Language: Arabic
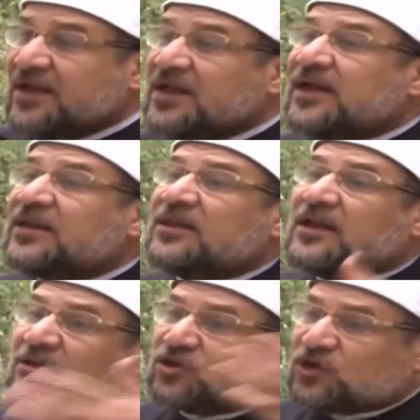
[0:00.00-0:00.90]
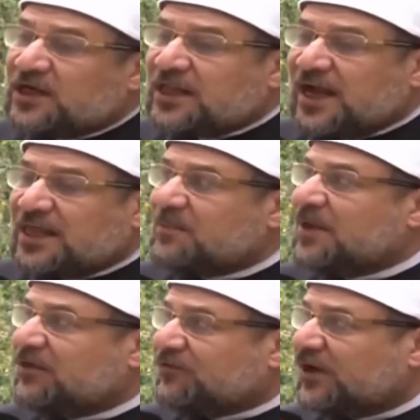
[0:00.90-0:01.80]
الانتشار
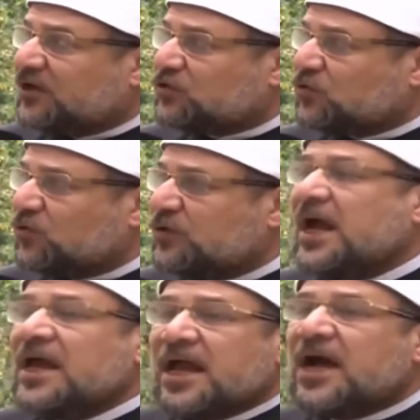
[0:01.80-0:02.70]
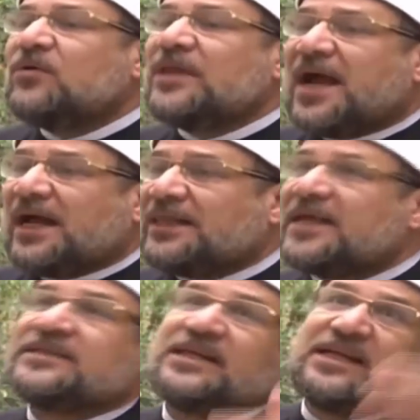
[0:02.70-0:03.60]
العالمي لفيروس كورونا أو
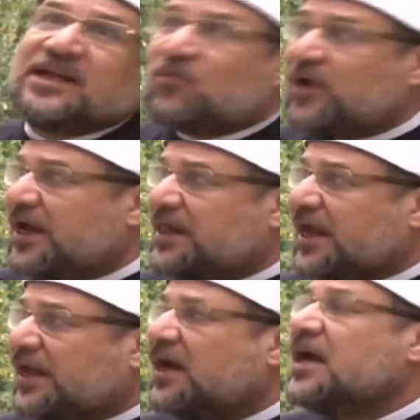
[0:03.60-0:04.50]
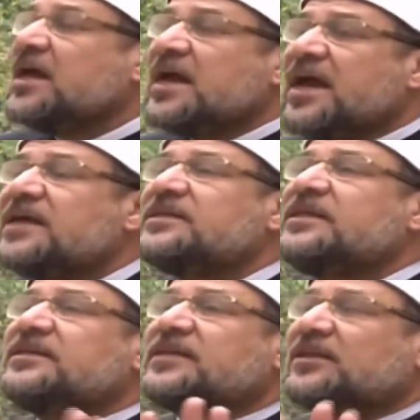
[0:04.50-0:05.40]
الأحداث الجوية الأخيرة
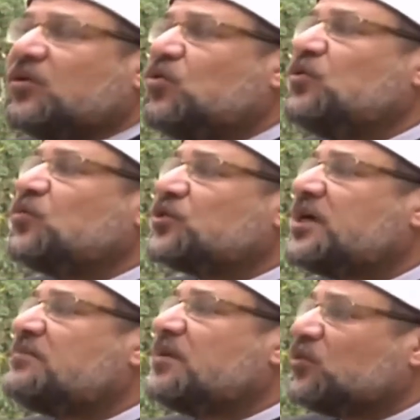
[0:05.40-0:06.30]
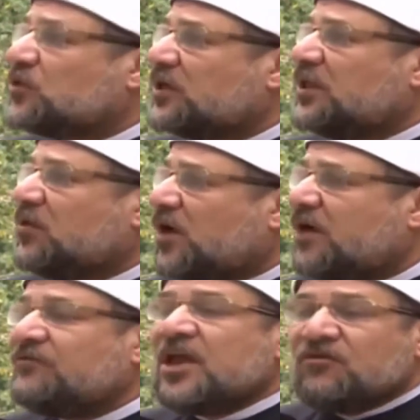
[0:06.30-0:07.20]
هذه ستكون مساهمة من وزارة
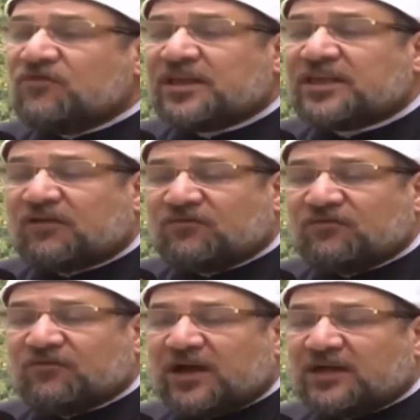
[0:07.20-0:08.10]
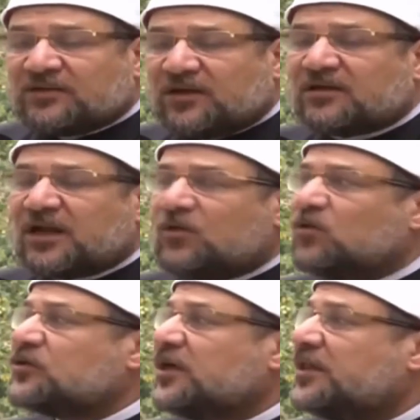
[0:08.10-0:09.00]
الأوقاف في تخفيف آثار
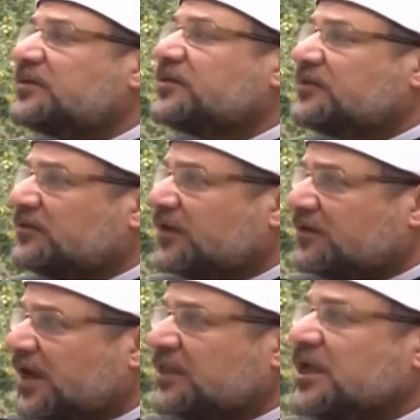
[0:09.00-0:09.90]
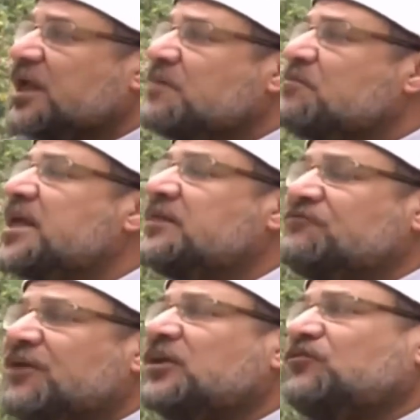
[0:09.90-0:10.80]
الأسر التي تضررت من
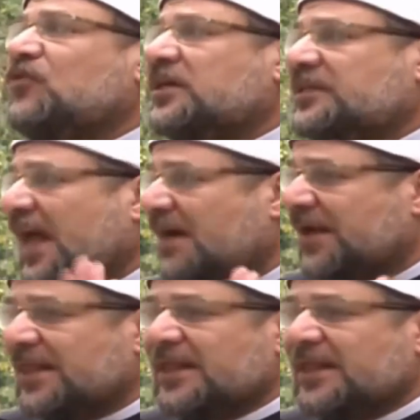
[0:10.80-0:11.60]
فقد فرص العمل